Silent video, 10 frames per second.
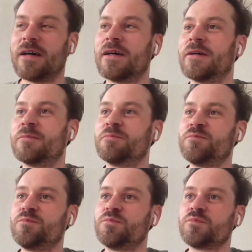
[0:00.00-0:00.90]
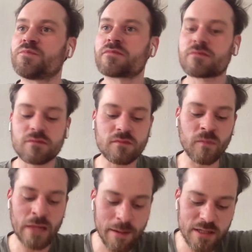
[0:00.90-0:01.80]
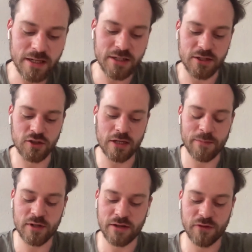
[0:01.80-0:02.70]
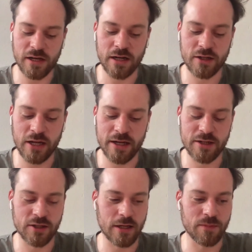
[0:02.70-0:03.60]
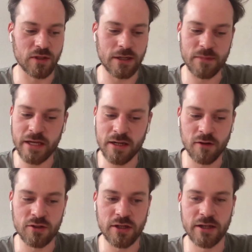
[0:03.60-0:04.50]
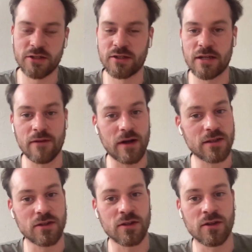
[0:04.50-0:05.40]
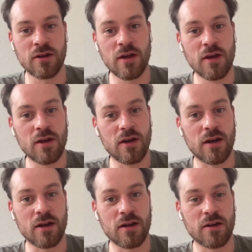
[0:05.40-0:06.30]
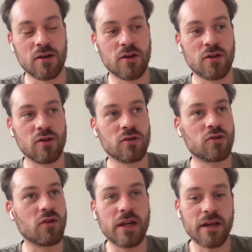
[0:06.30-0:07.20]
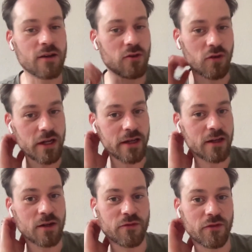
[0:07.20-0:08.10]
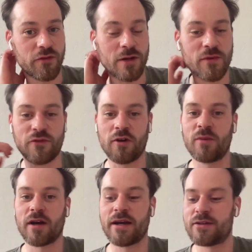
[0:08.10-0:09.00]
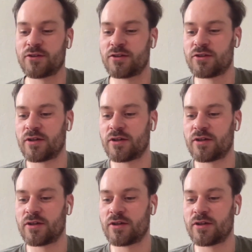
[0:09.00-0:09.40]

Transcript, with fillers: Ähm, aber es ist richtig, ich habe in der Vergangenheit, ich habe ich hab Kinder unterrichtet, Erwachsene, äh, Kollegen, Kolleginnen für Filme vorbereitet.